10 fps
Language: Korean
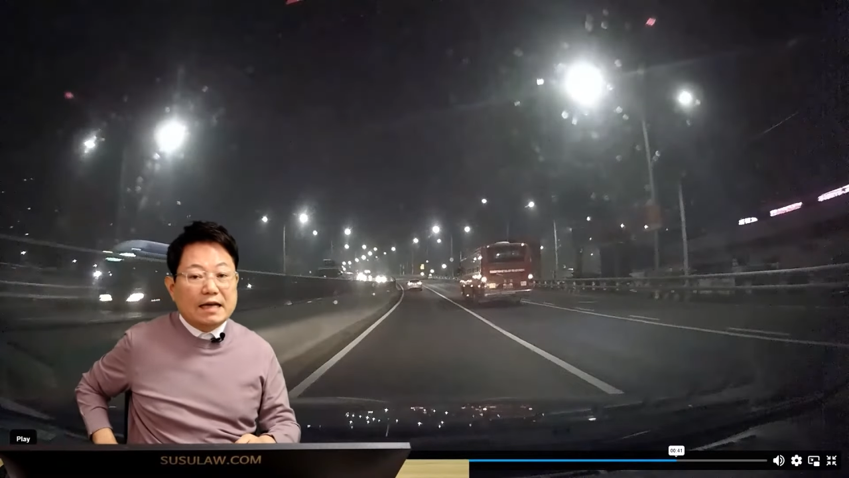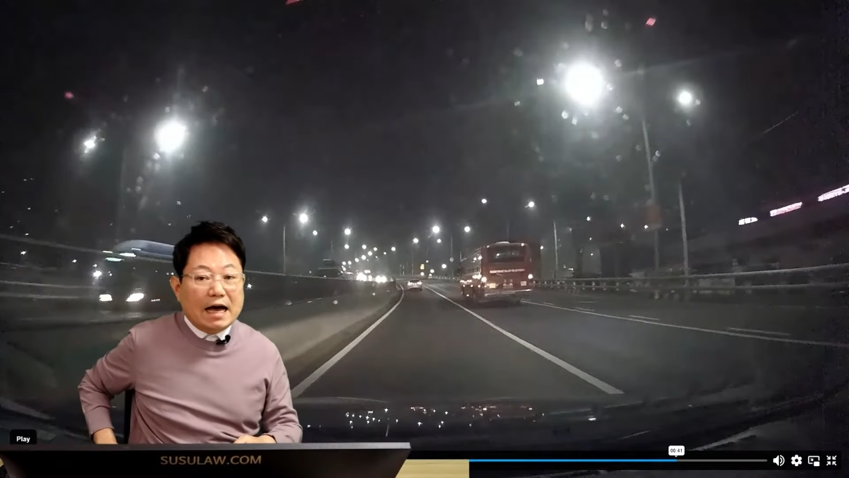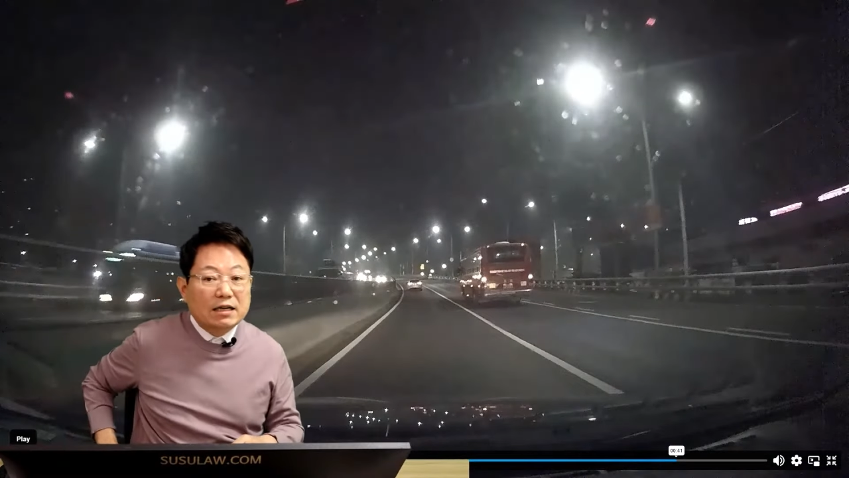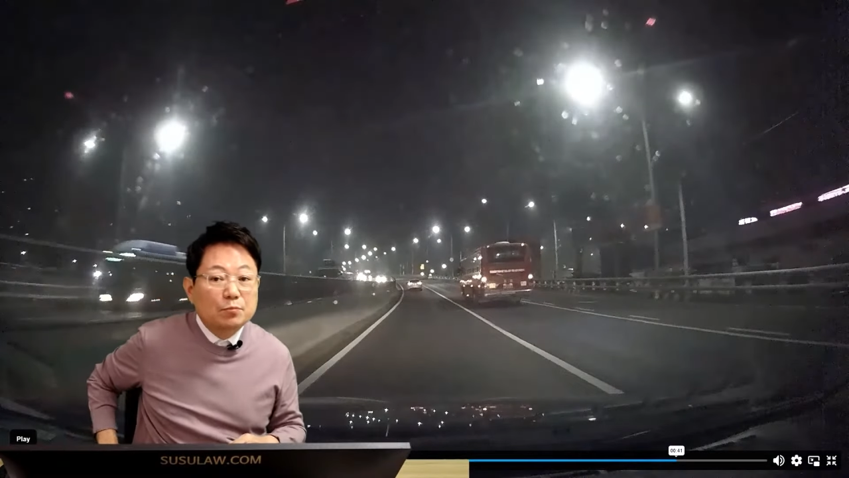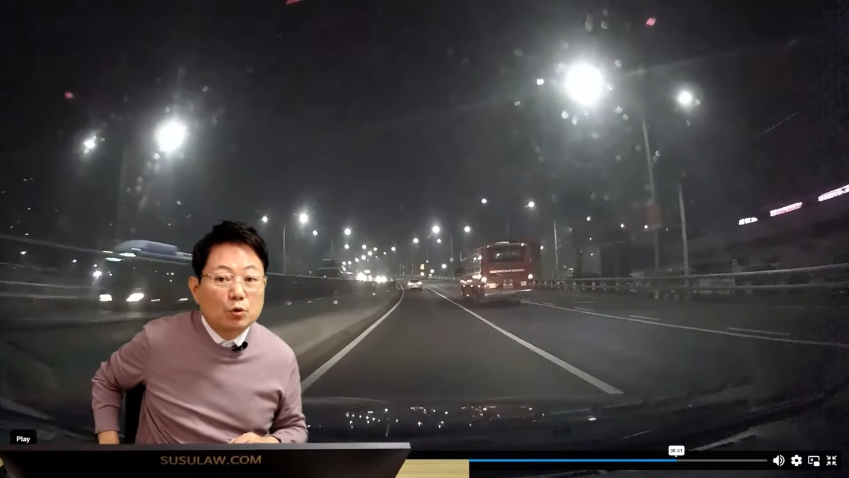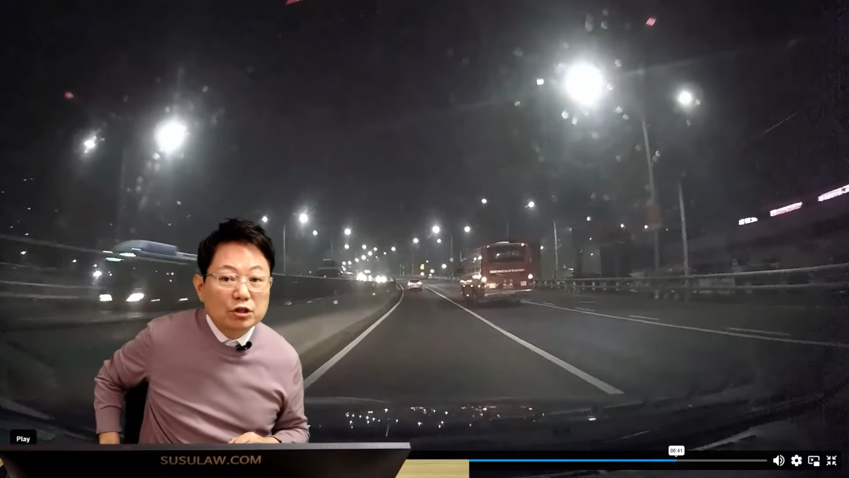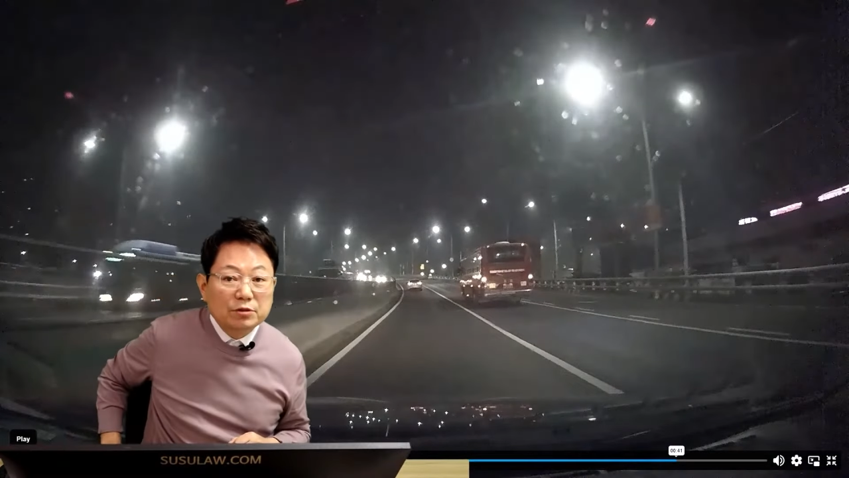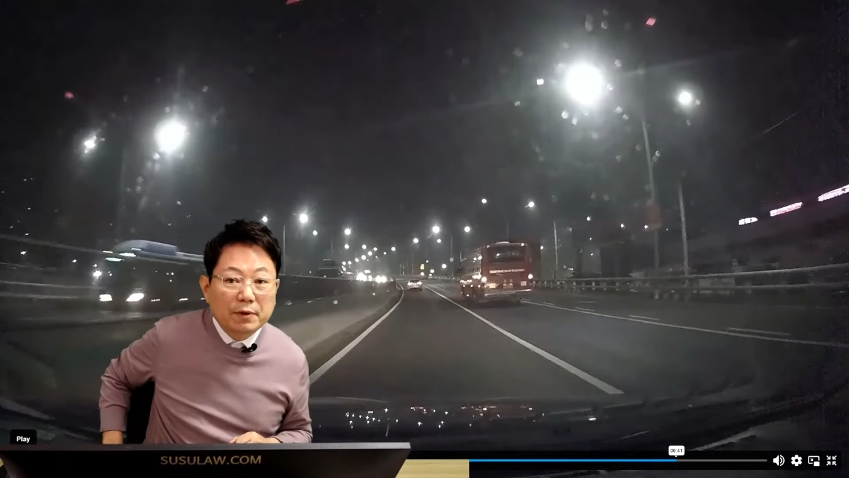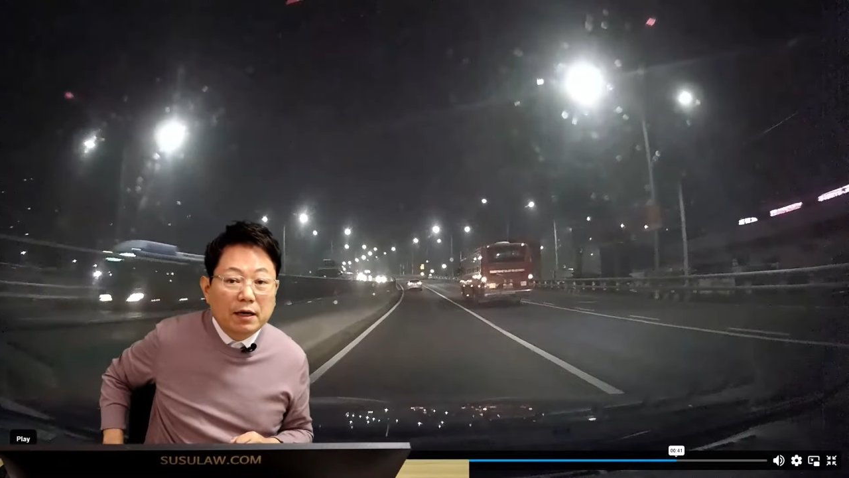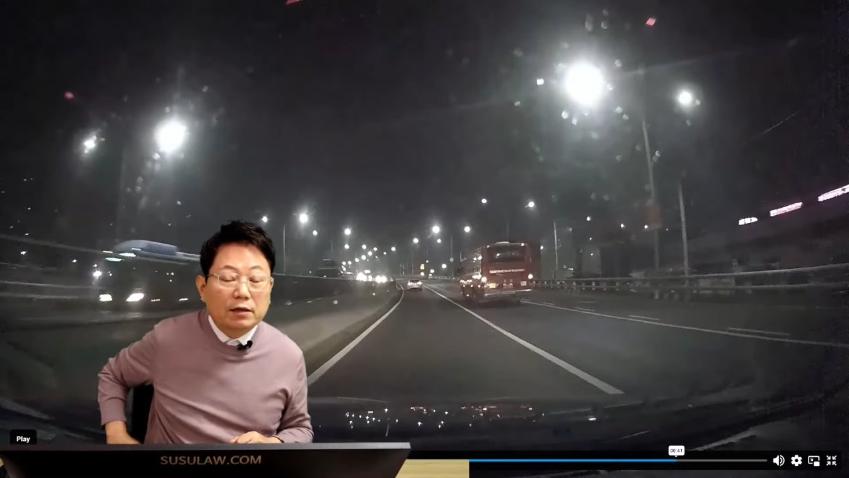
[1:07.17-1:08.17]
잘은
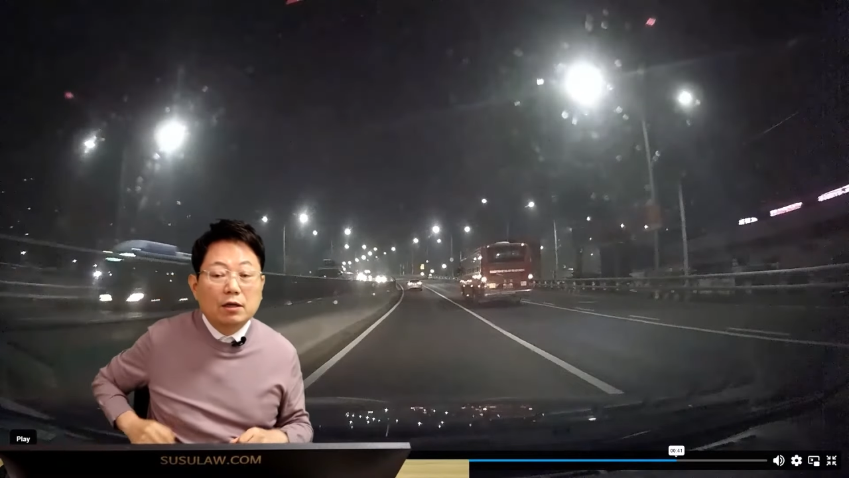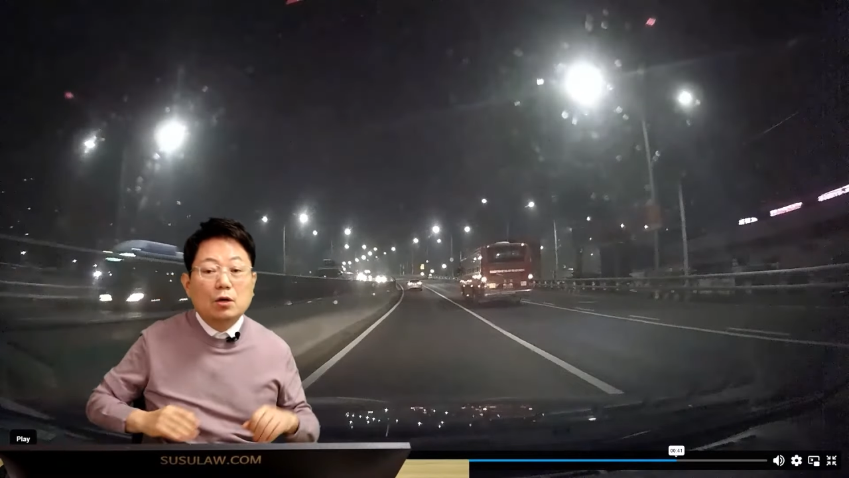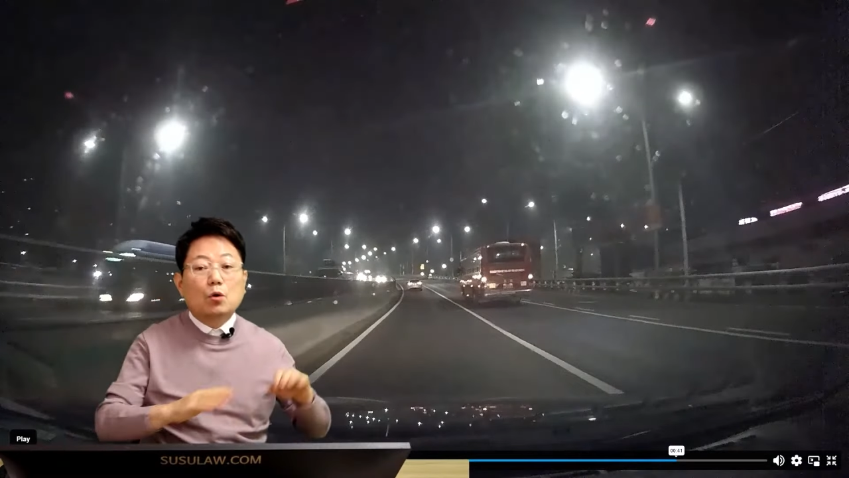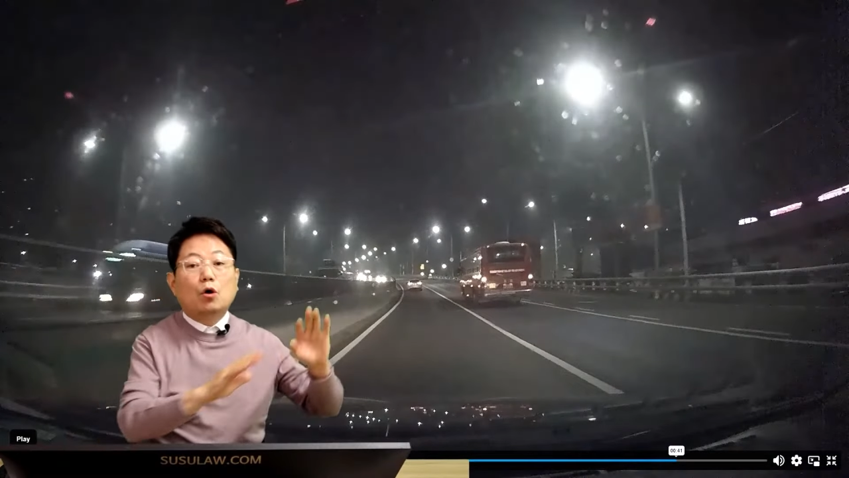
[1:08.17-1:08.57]
모르지만